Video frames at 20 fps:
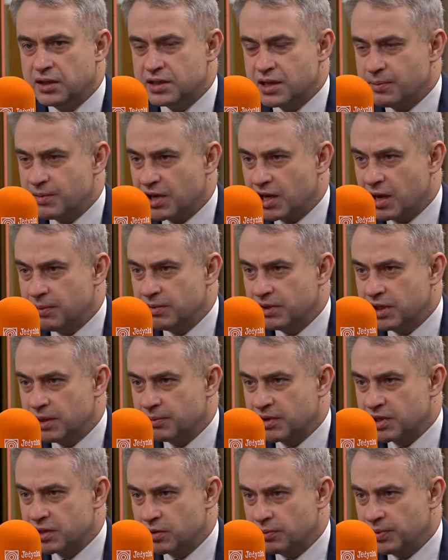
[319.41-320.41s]
Zamykamy
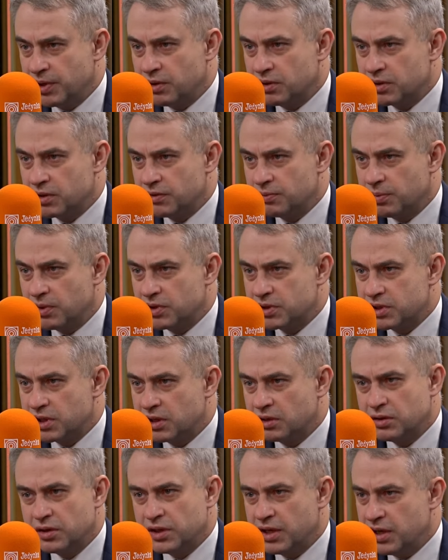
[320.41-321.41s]
temat, są pieniądze w
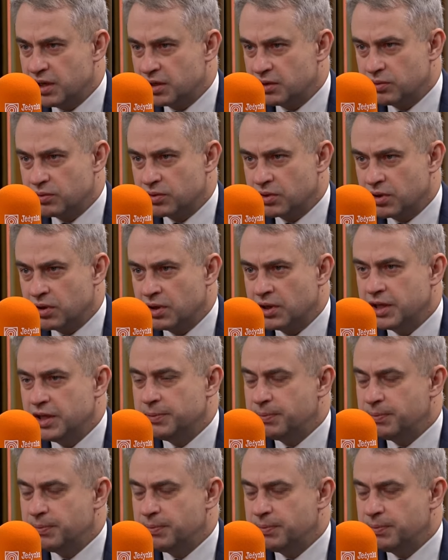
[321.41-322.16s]
Polsce. To nie jest dużo.